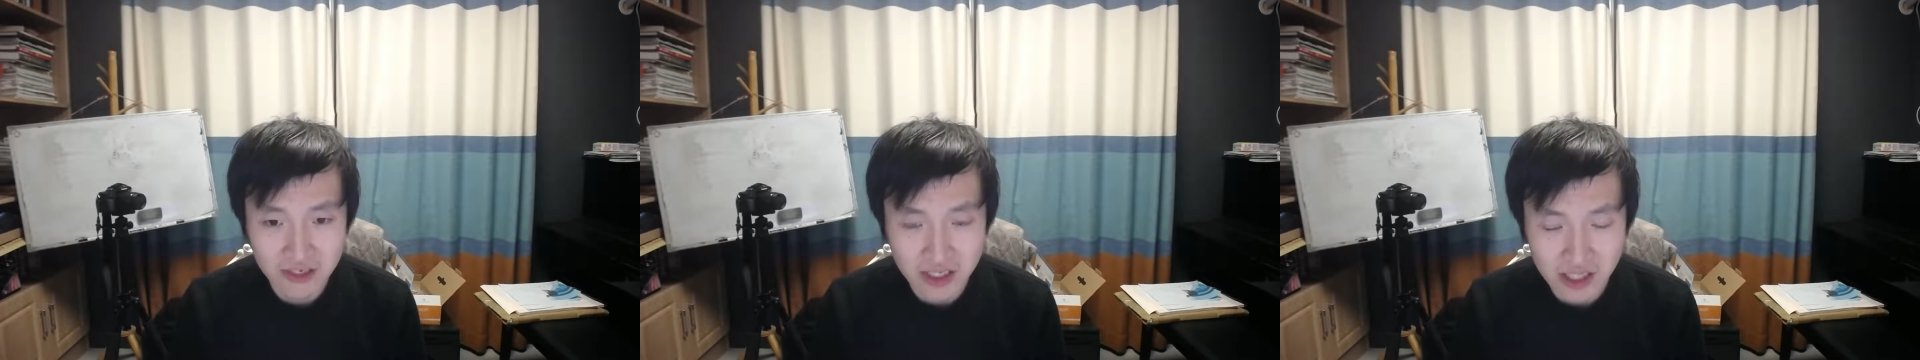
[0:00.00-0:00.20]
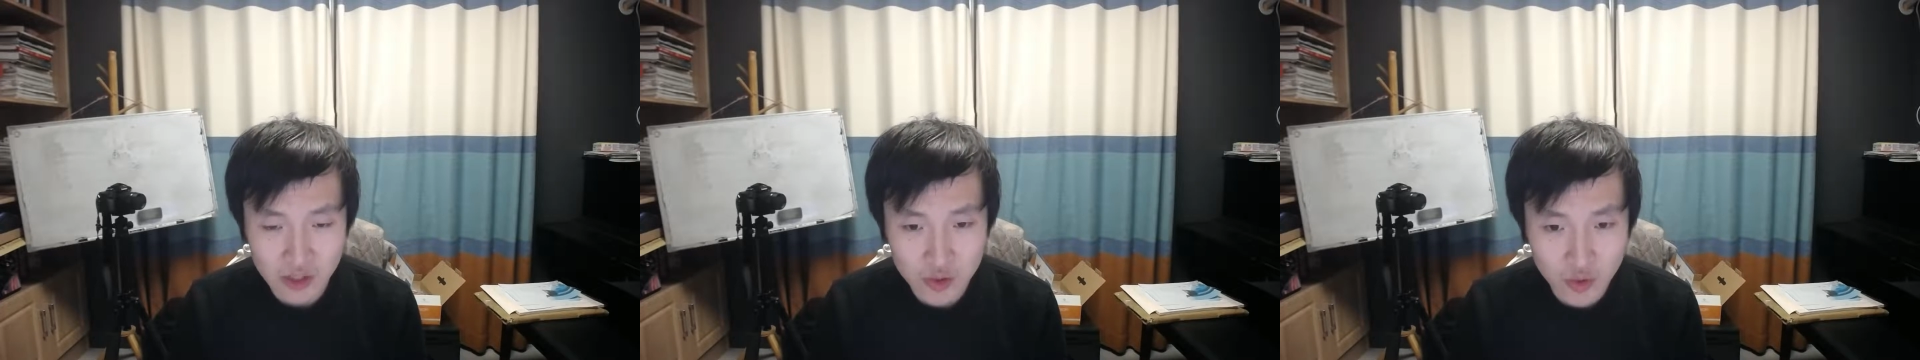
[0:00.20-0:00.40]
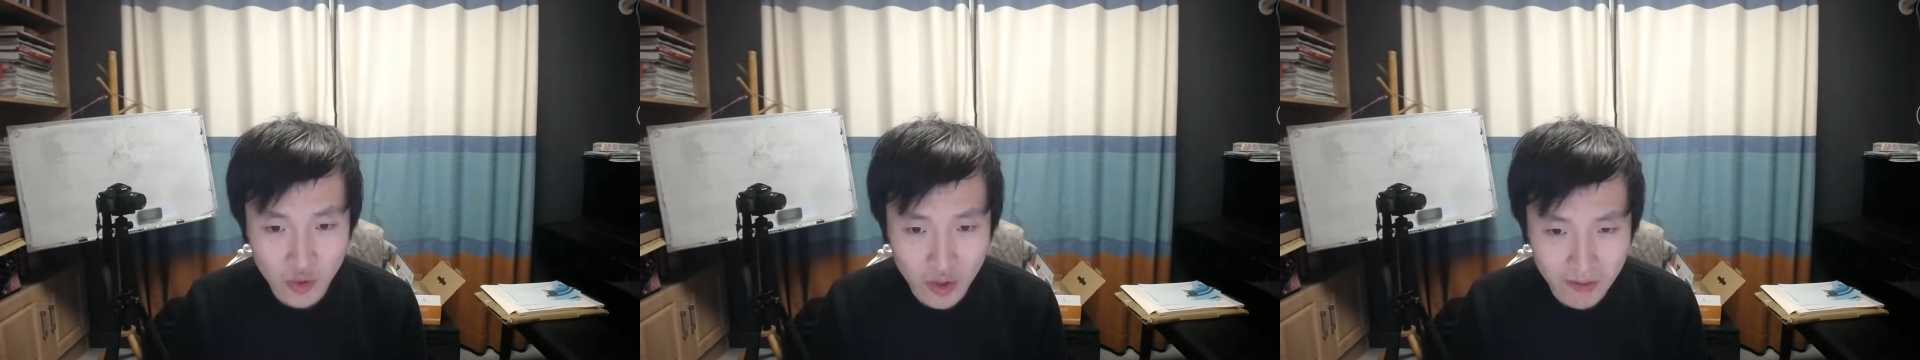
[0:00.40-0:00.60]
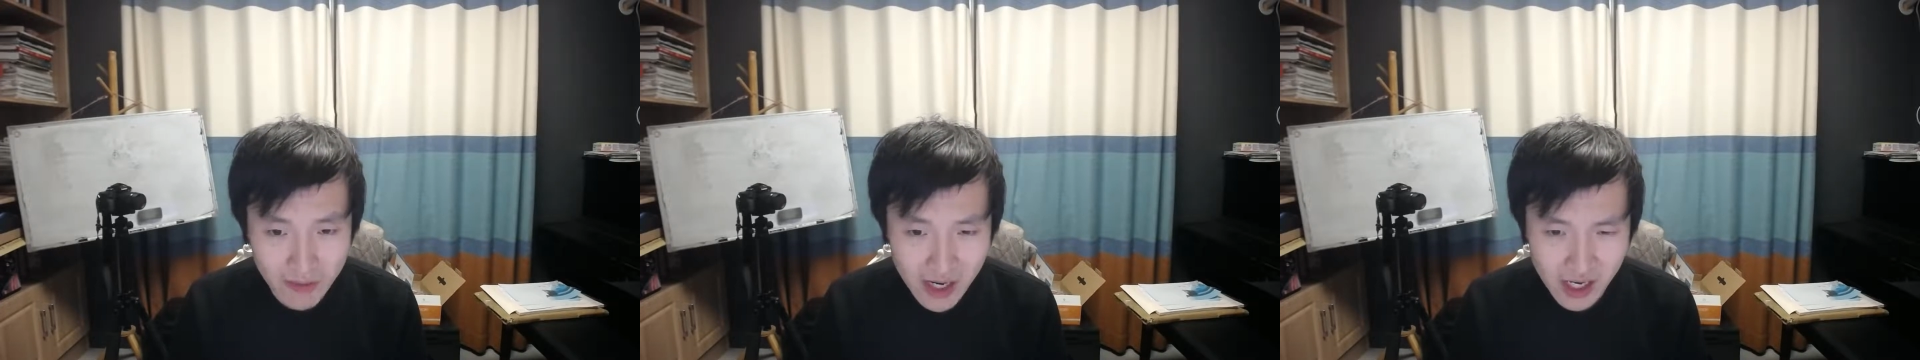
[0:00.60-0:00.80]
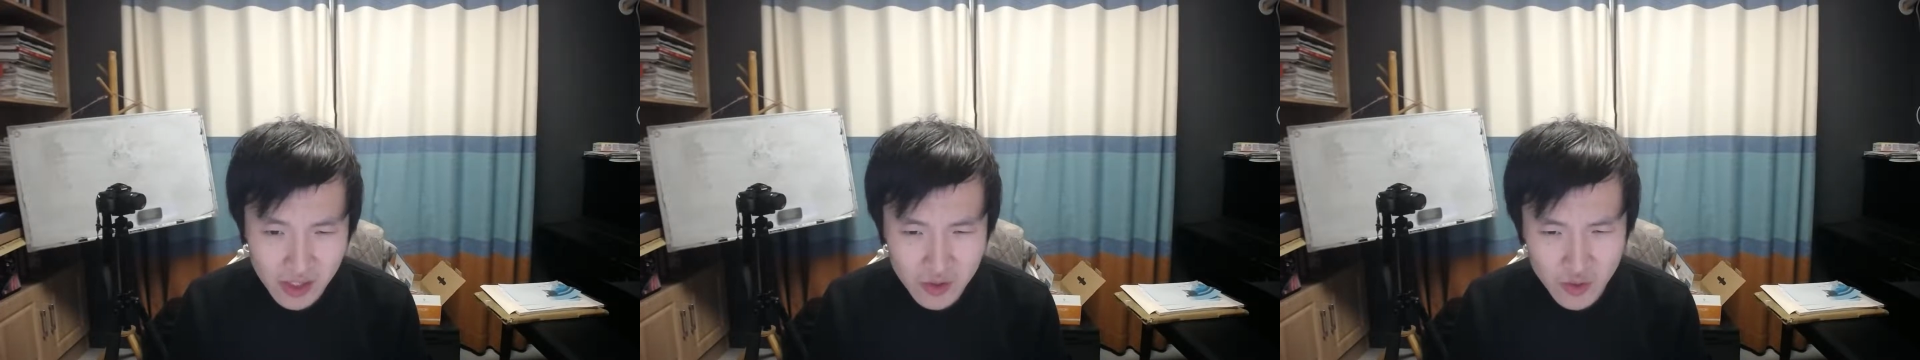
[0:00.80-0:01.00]
他的血
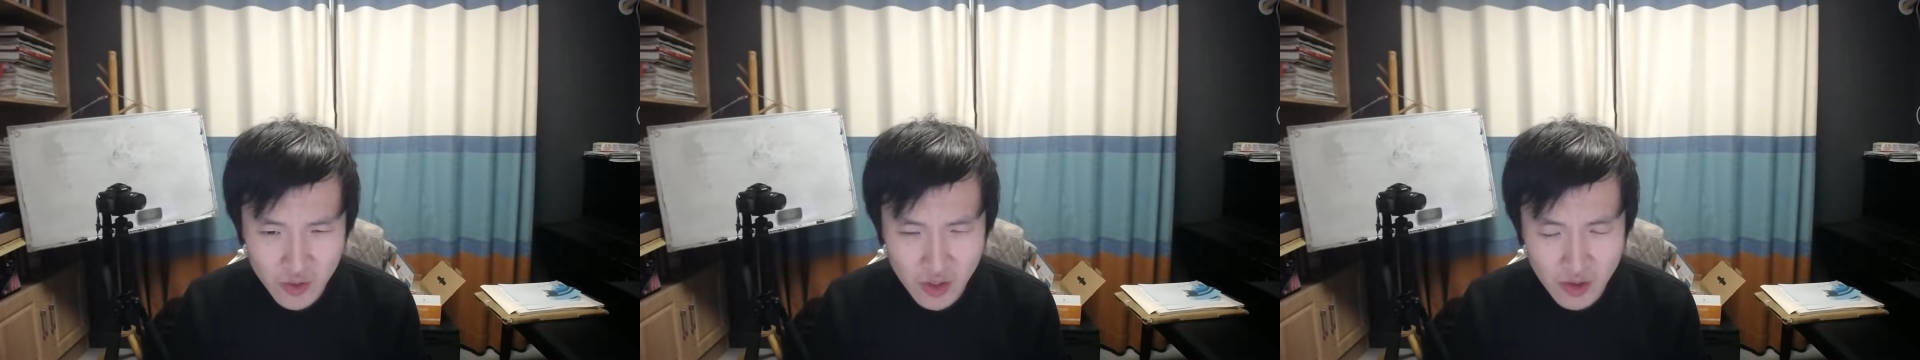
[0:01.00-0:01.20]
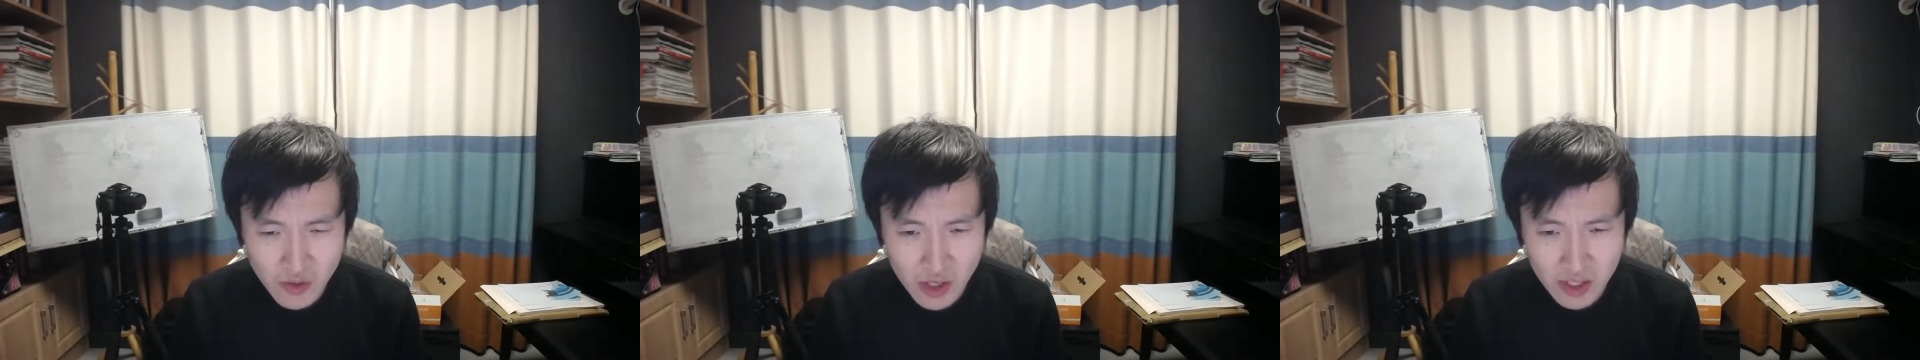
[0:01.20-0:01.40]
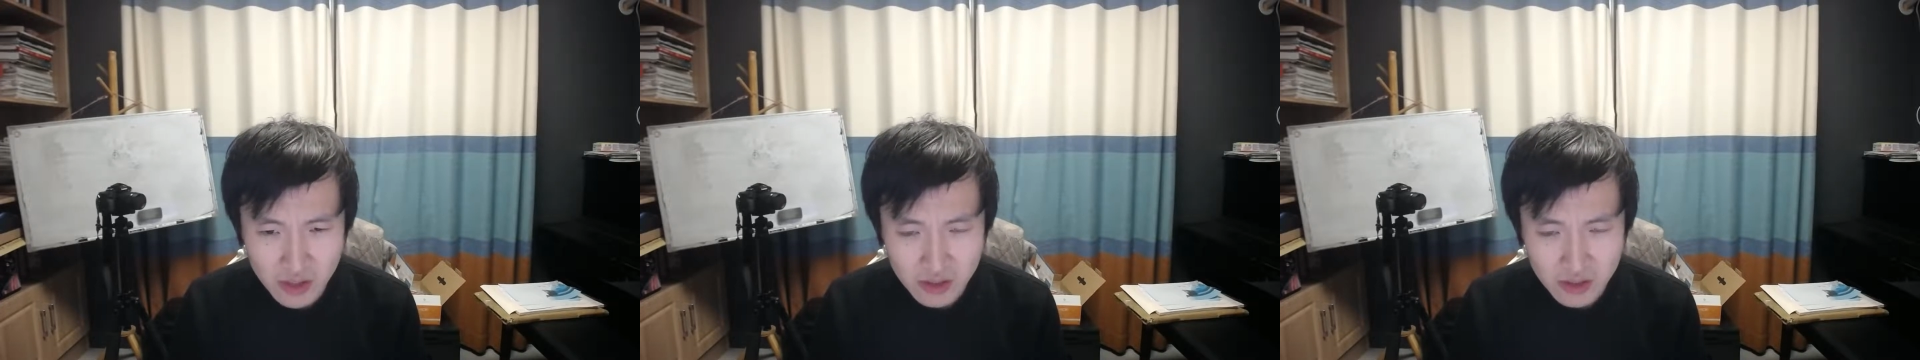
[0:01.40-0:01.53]
脉血缘。